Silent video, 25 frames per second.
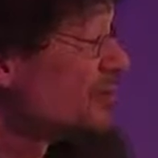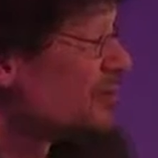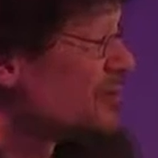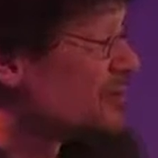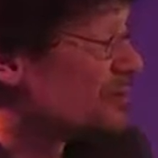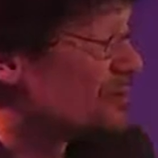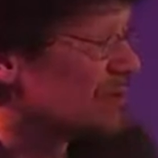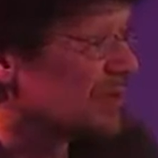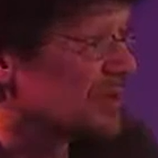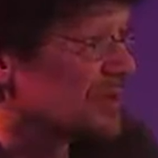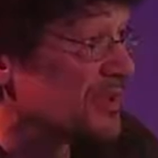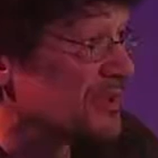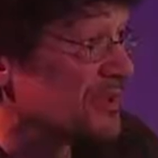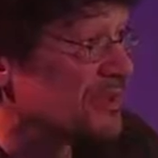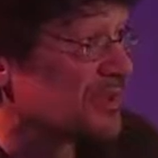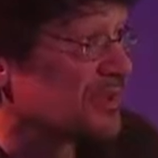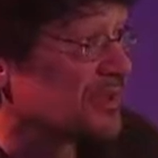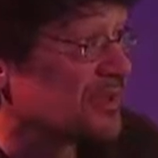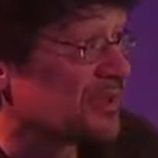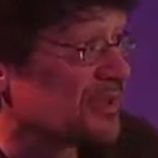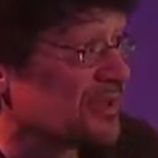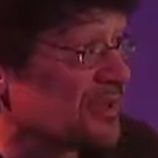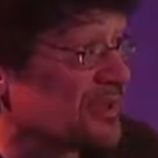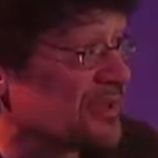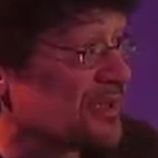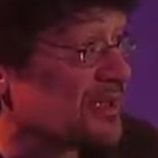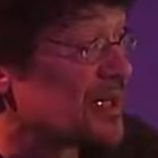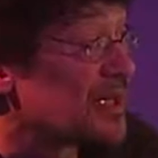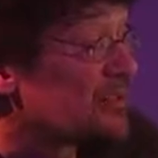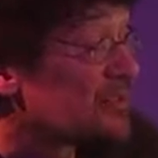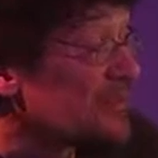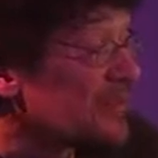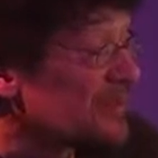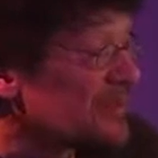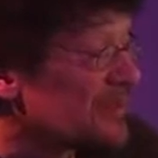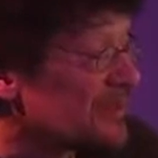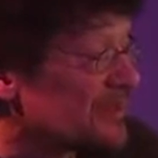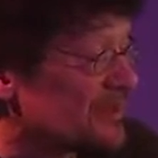qui sont liés à un
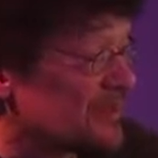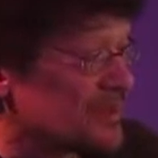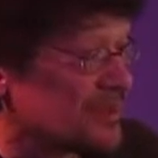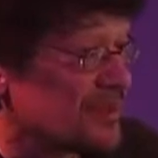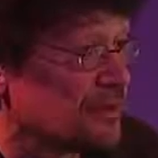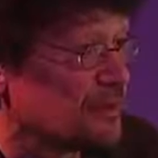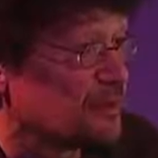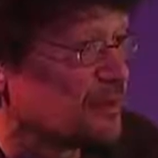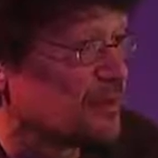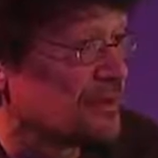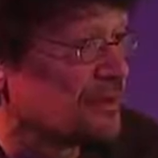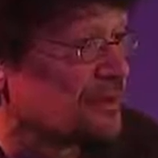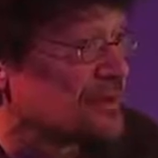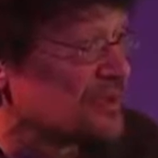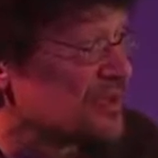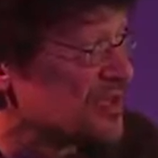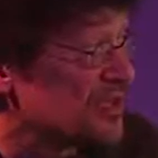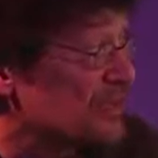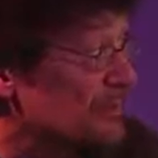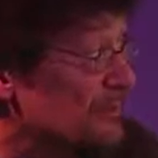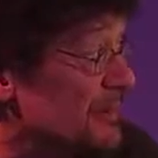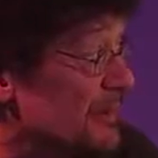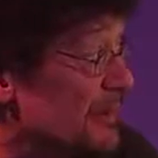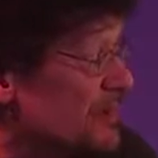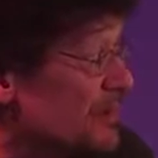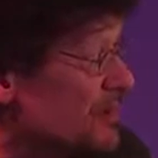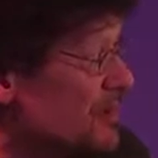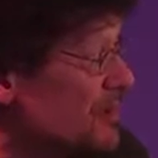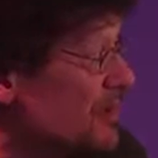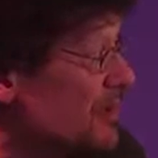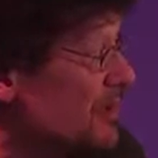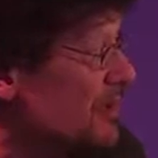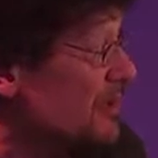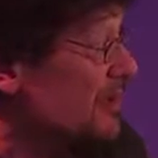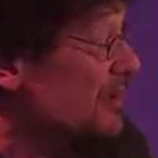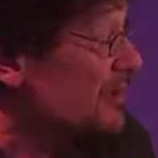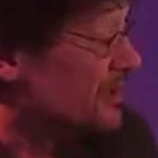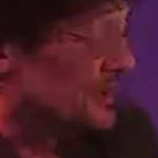matériel ou un logiciel
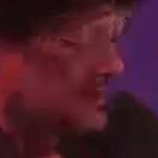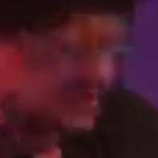particulier.